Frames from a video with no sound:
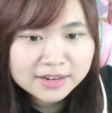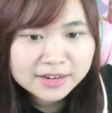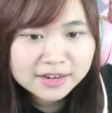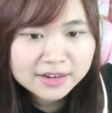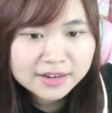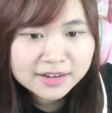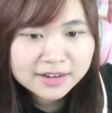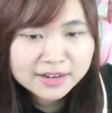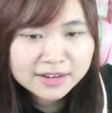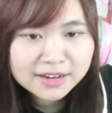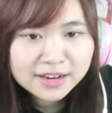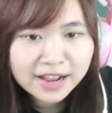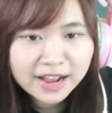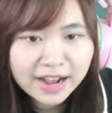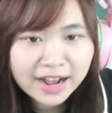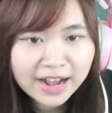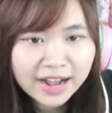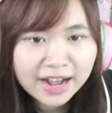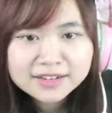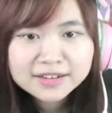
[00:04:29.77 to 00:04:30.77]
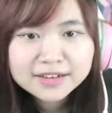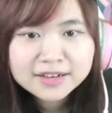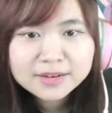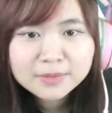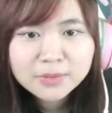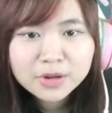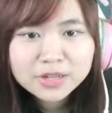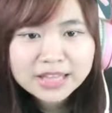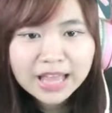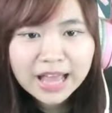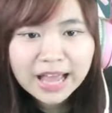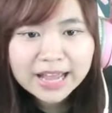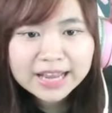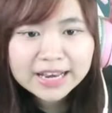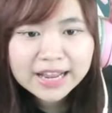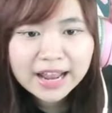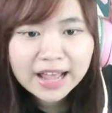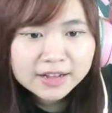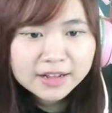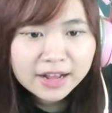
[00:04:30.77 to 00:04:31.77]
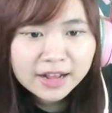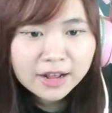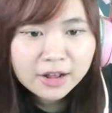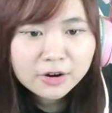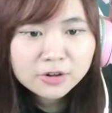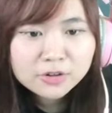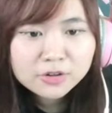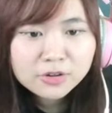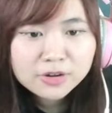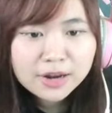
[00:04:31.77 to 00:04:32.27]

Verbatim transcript: อึ้งเลยค่ะอึ้งพอตายเนี่ยแหละเอาเราต้อง